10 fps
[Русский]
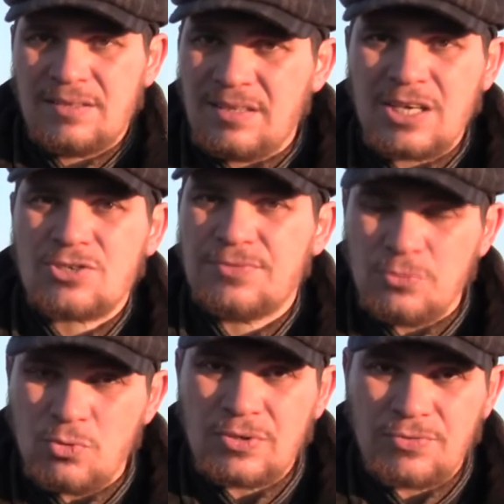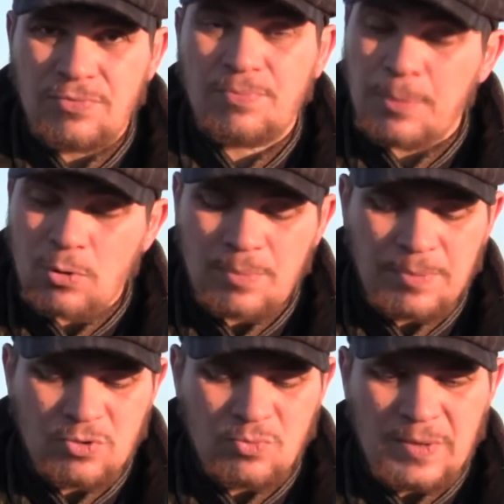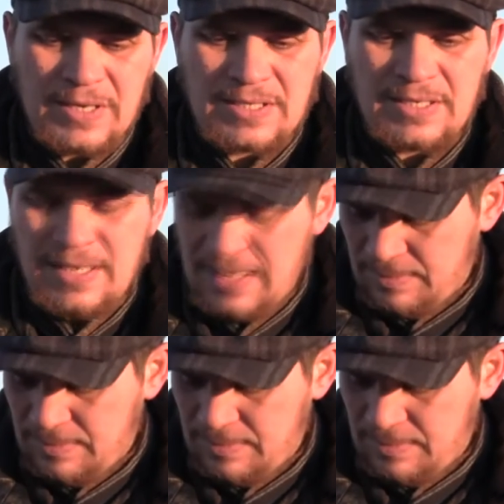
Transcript: даже внуков впрок покупайте,